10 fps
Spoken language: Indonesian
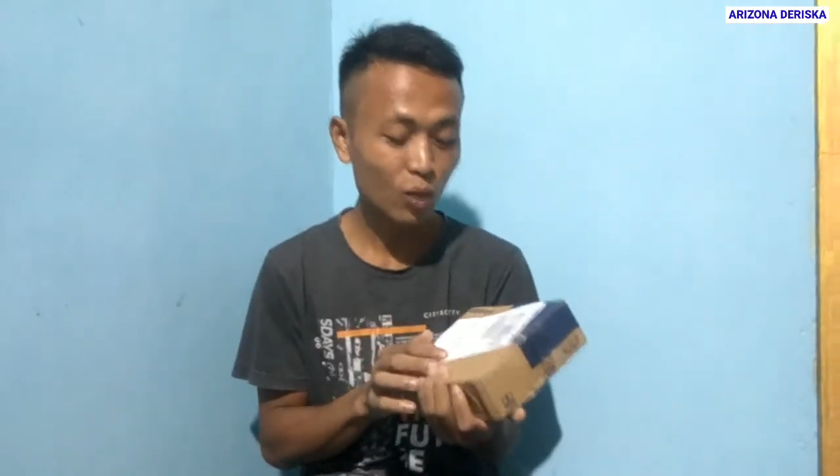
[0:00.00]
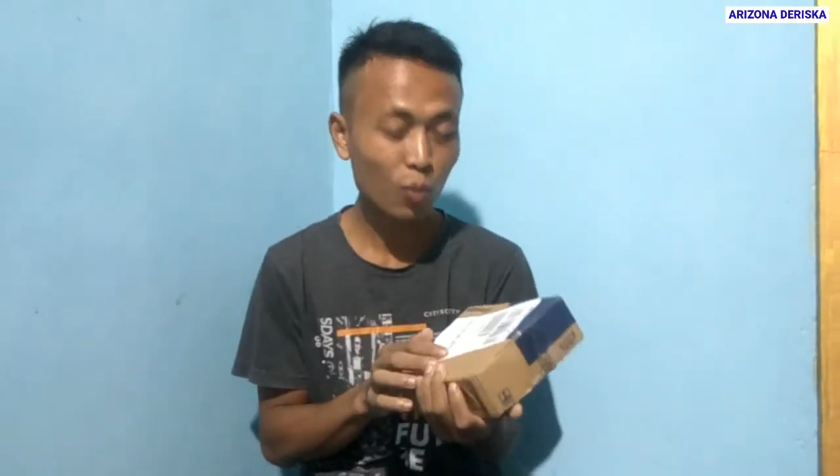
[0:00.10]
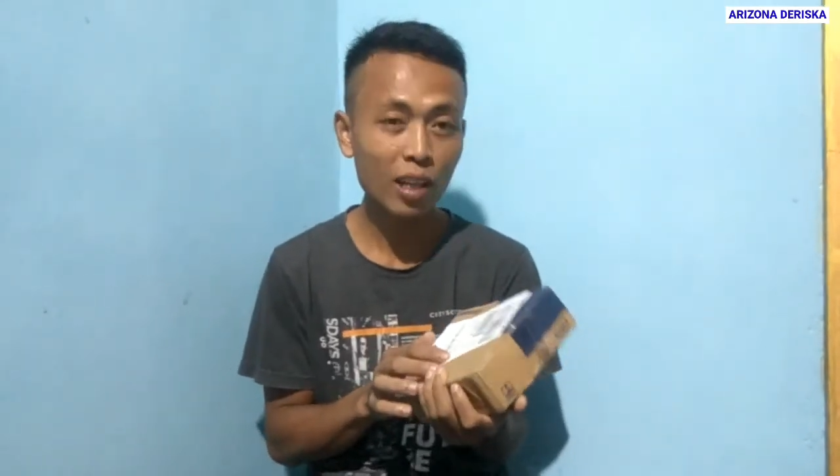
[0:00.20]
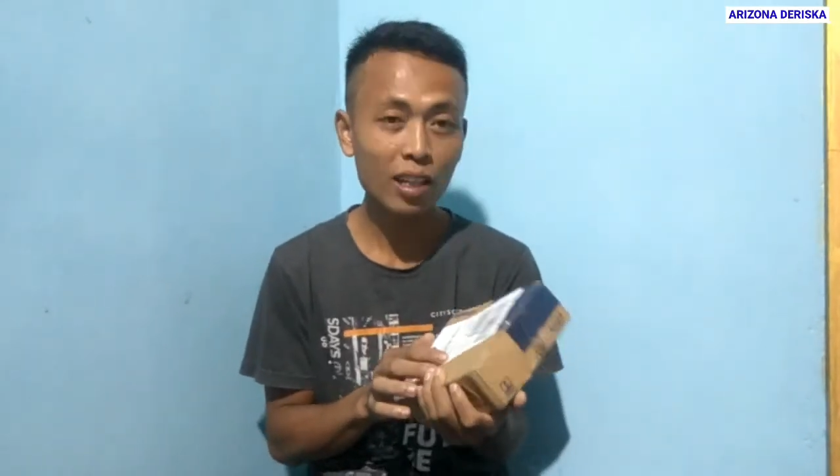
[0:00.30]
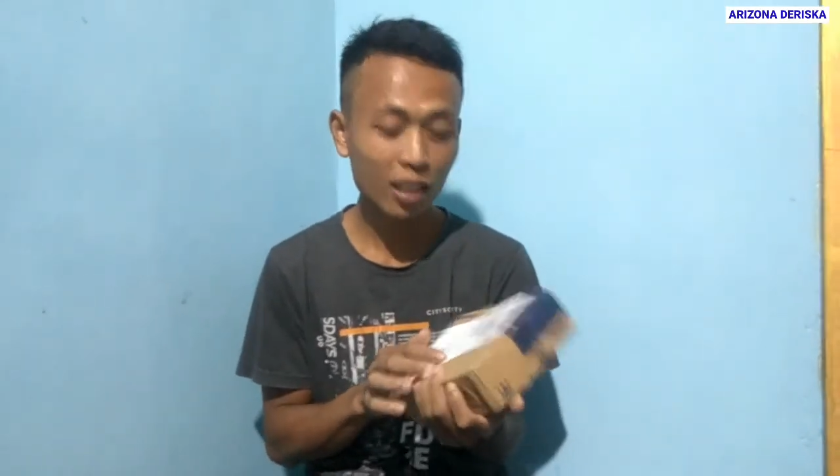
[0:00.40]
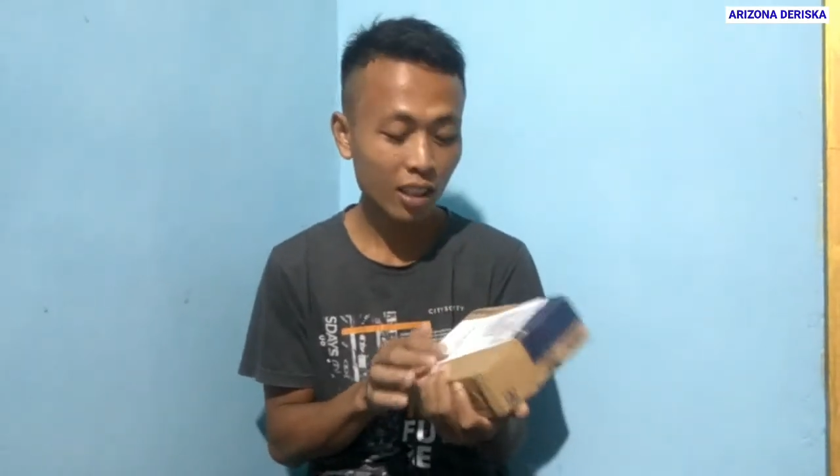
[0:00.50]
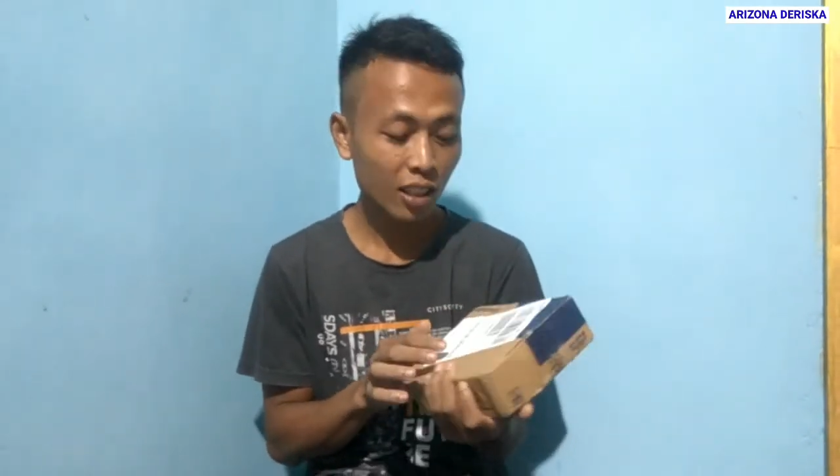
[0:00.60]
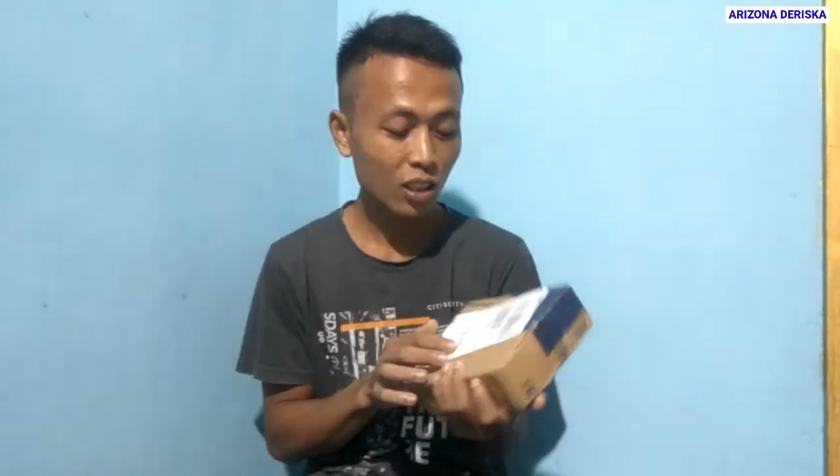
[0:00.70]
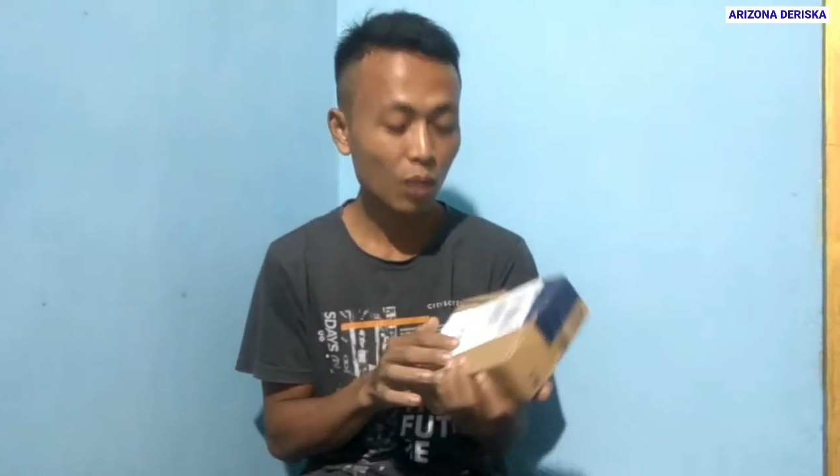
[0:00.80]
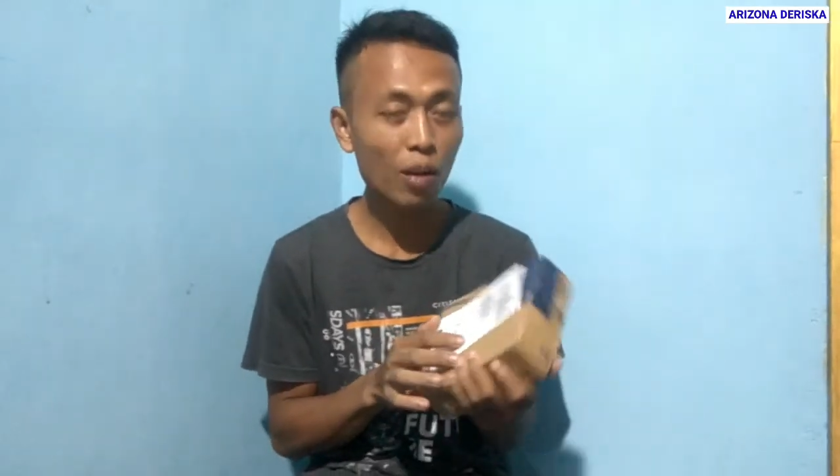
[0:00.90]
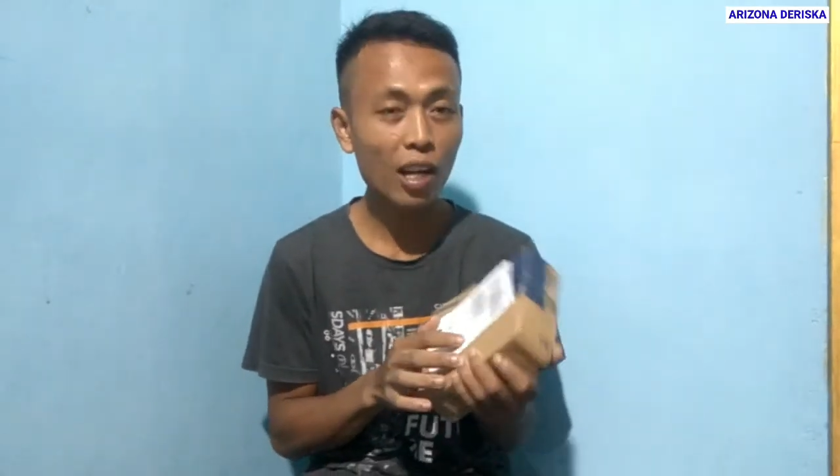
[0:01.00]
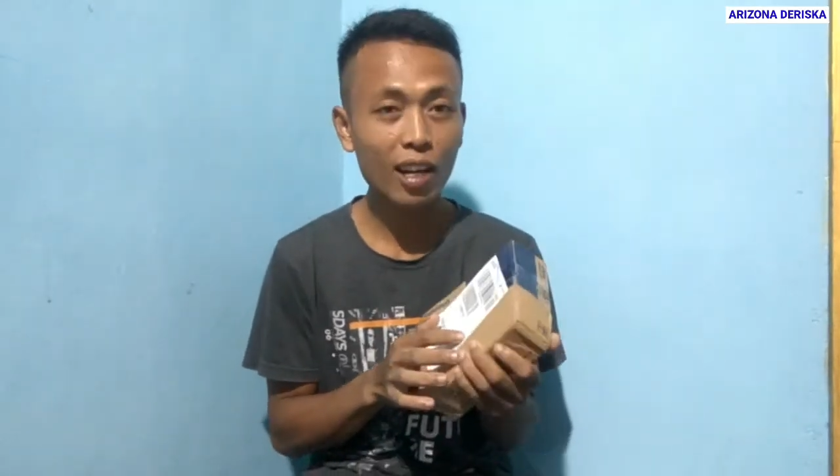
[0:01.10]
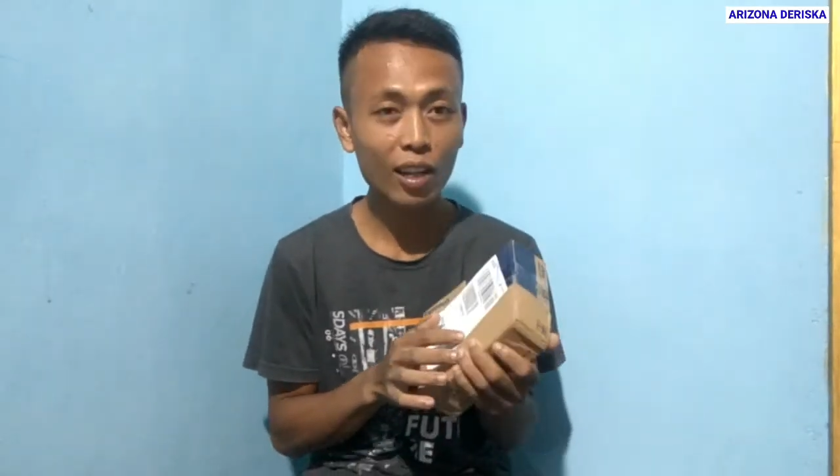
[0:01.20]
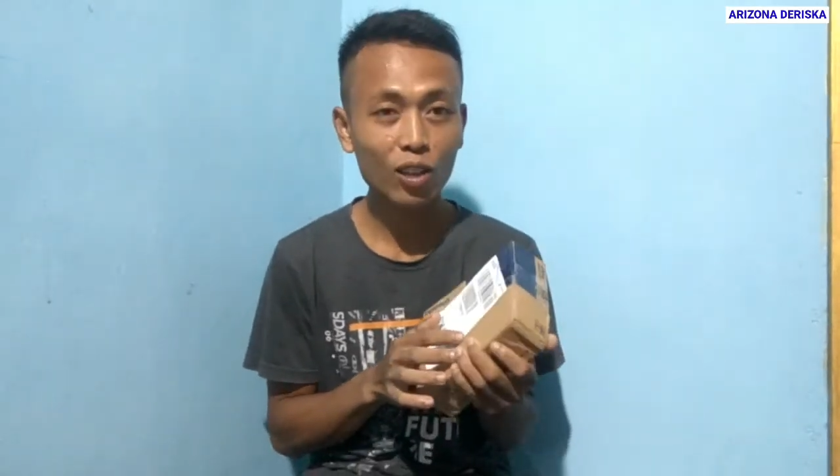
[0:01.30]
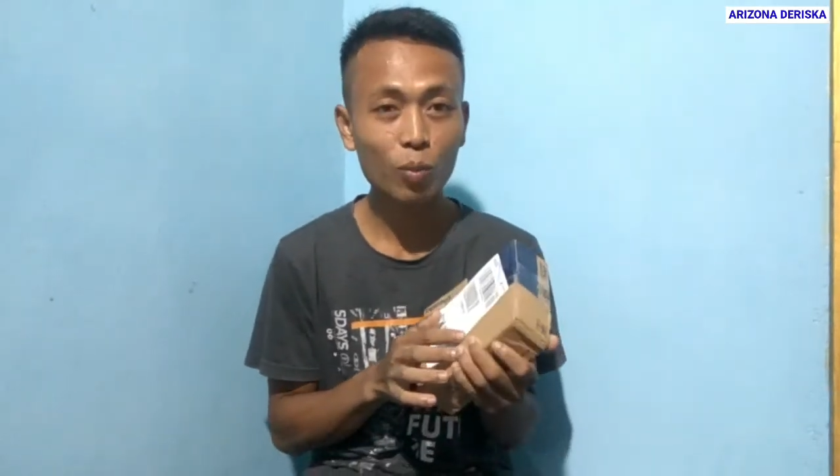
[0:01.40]
cuma 900
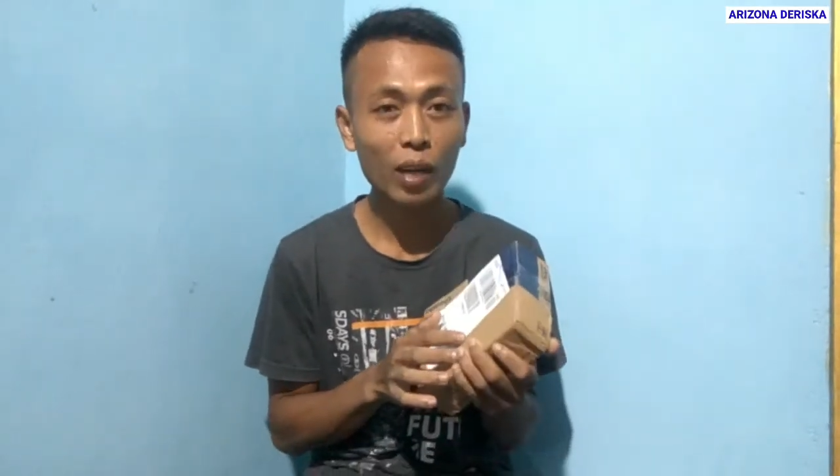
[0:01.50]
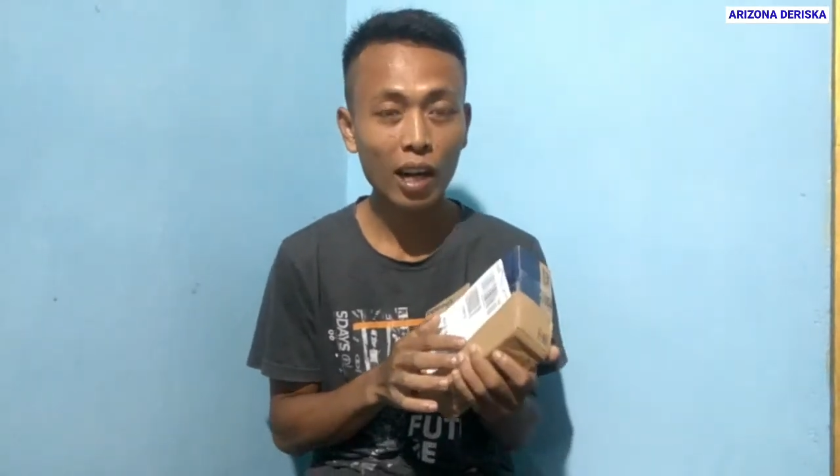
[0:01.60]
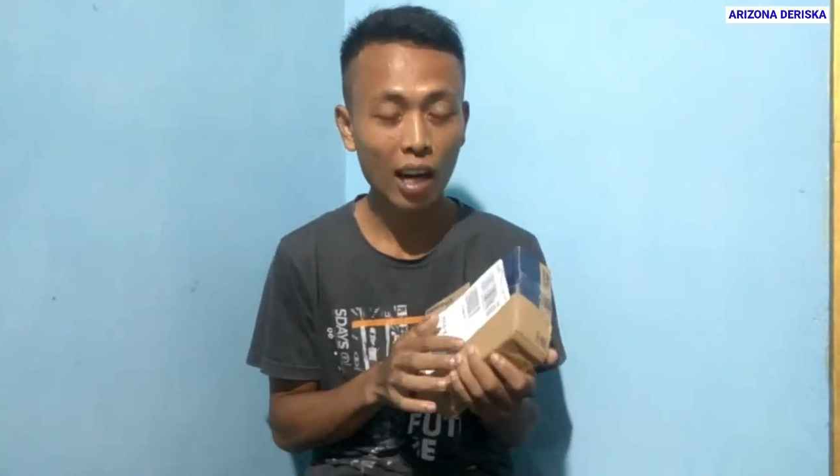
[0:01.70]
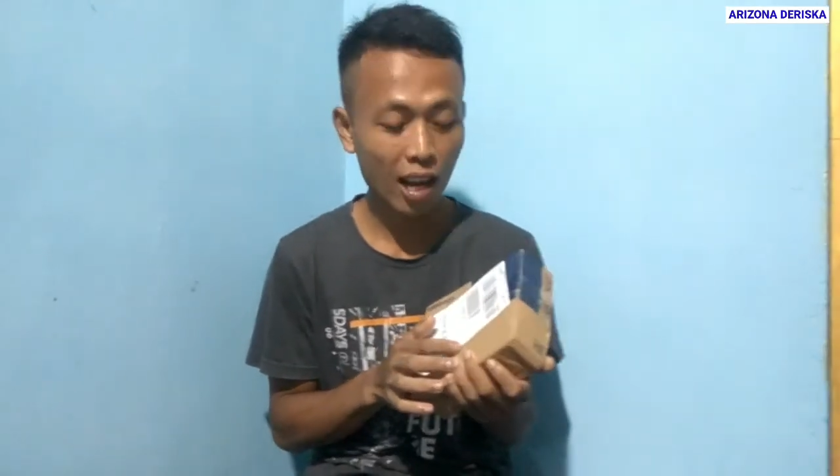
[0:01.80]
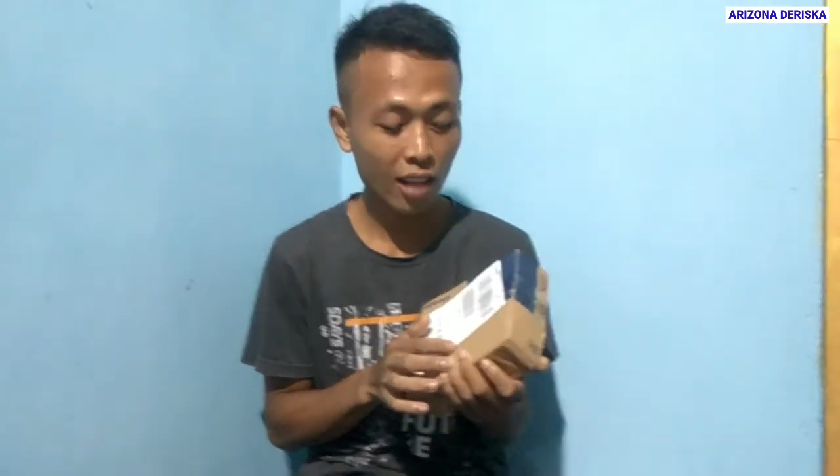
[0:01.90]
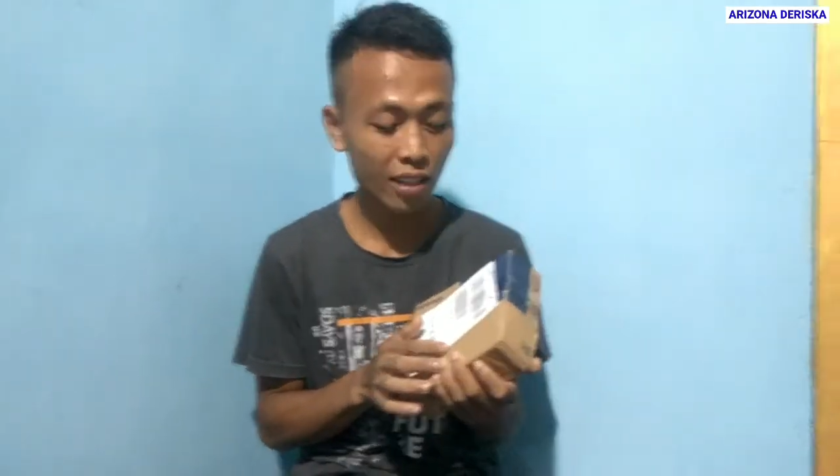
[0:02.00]
perak,